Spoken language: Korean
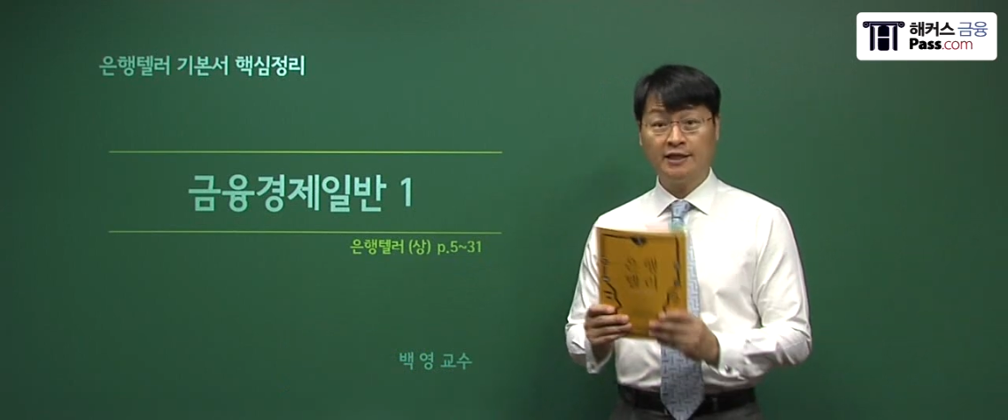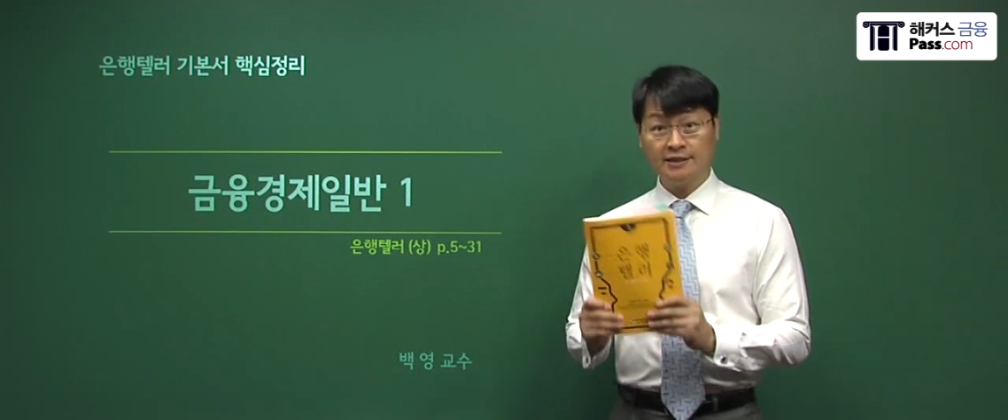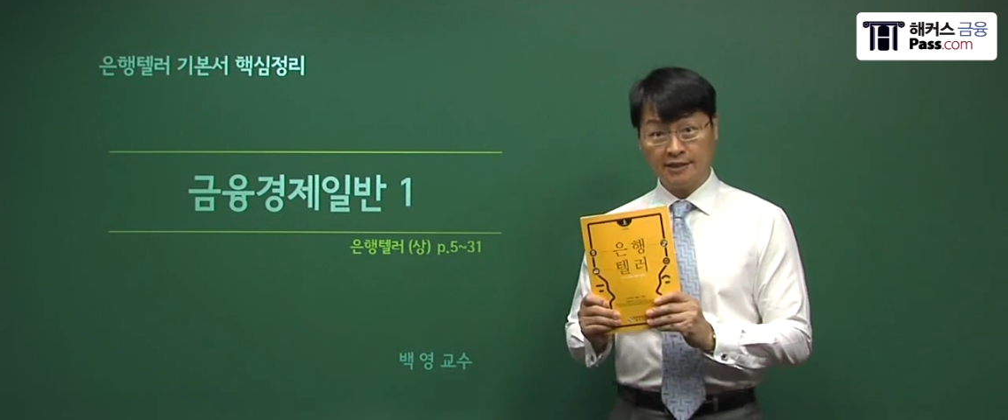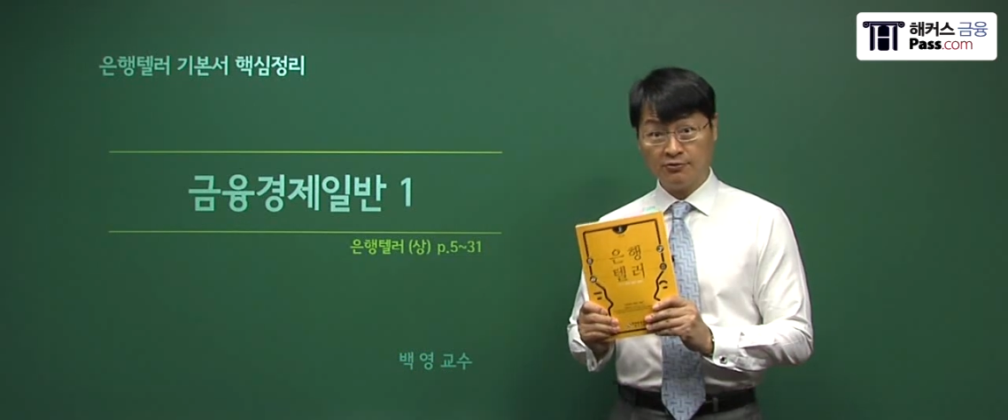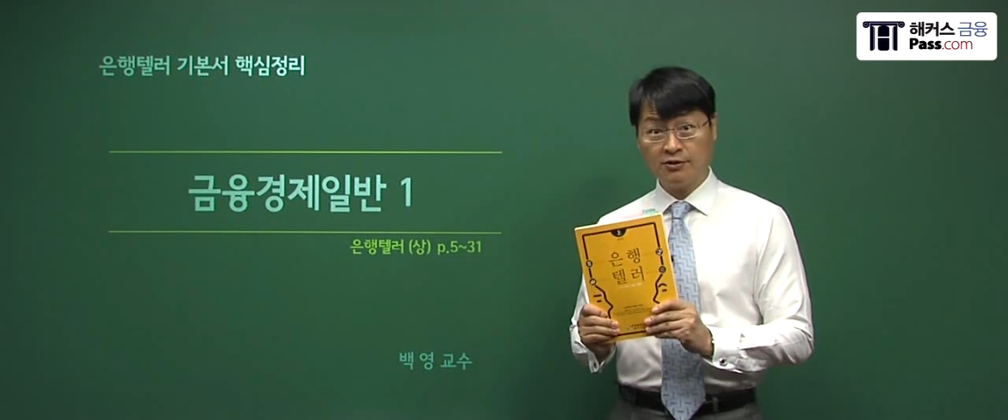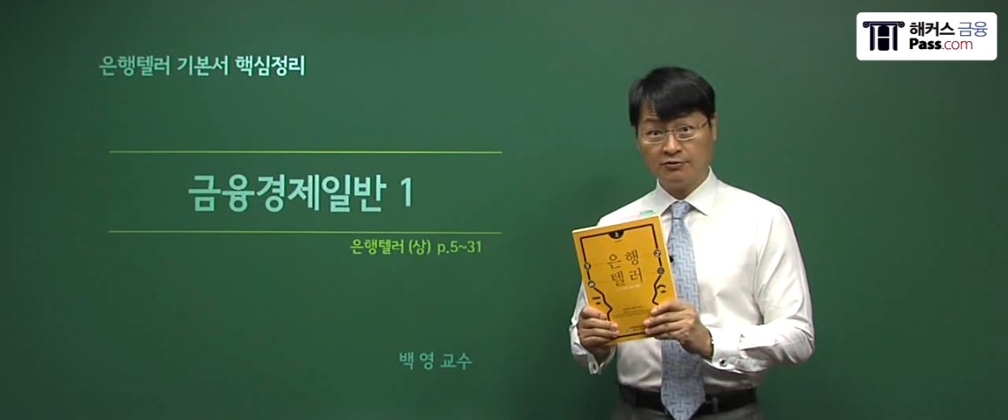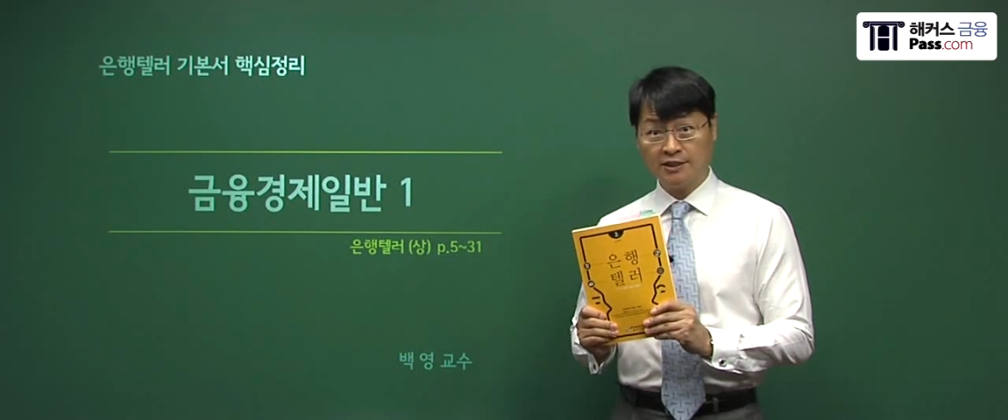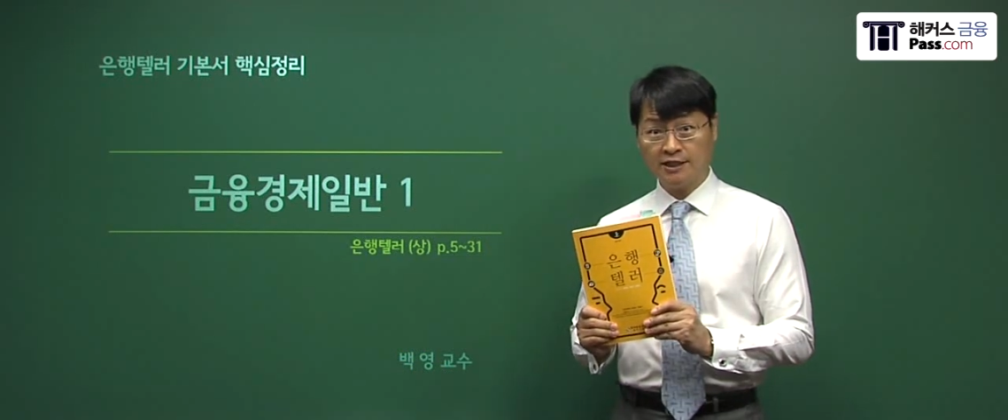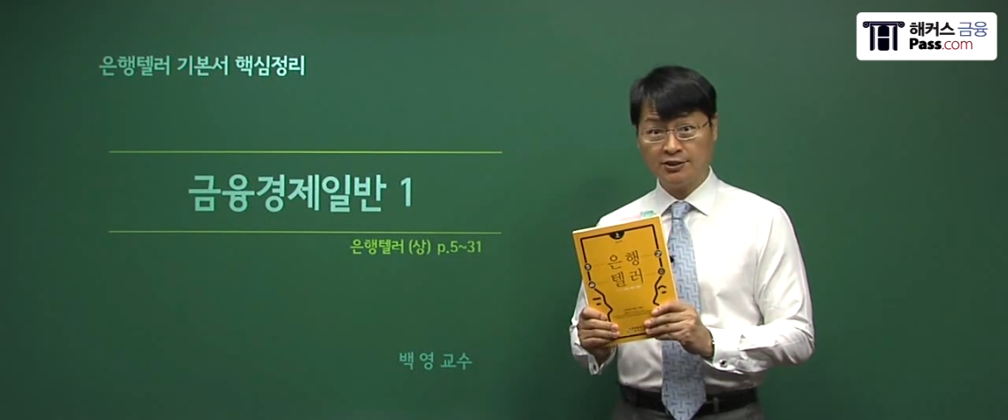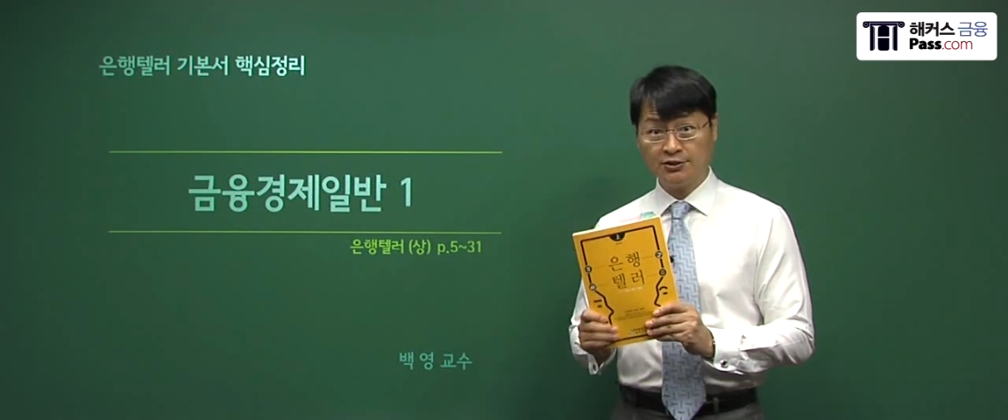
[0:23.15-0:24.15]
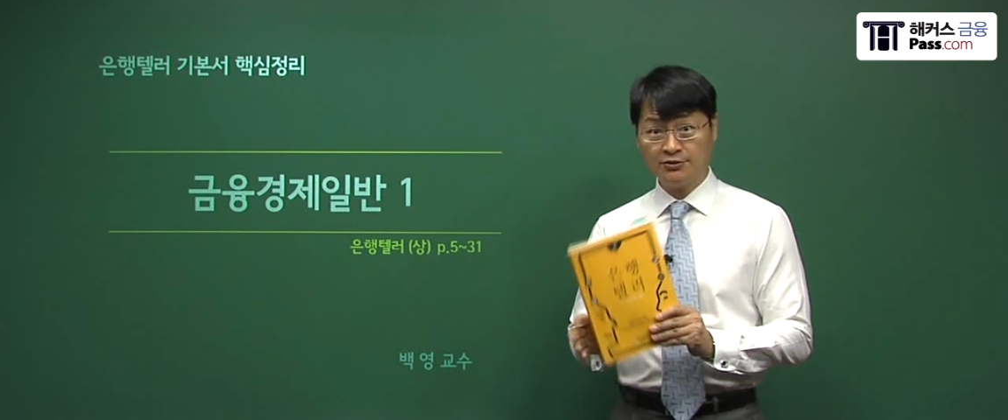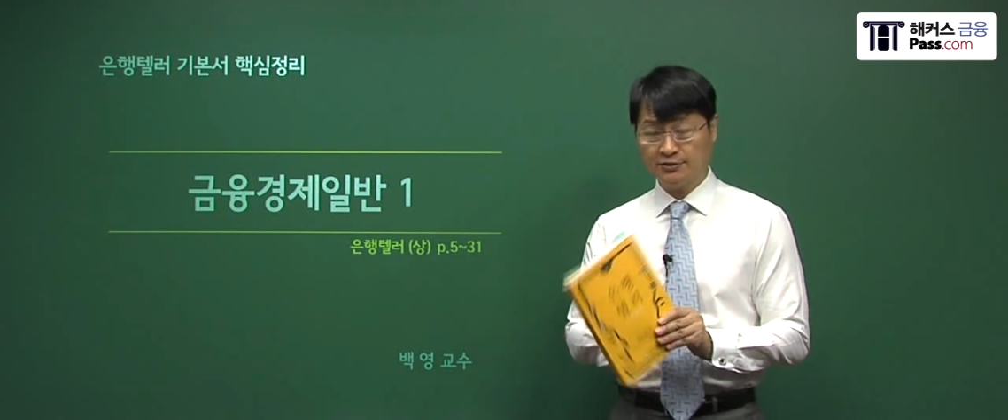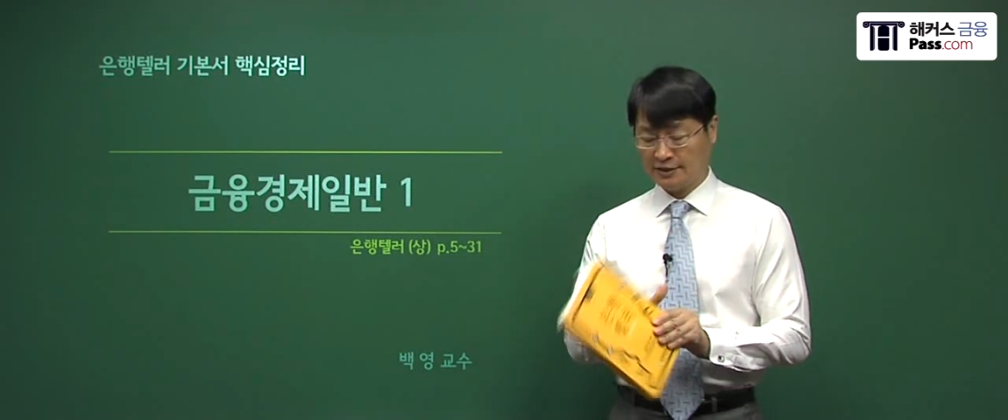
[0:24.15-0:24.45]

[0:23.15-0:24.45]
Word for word: 새로 나온 책 있죠.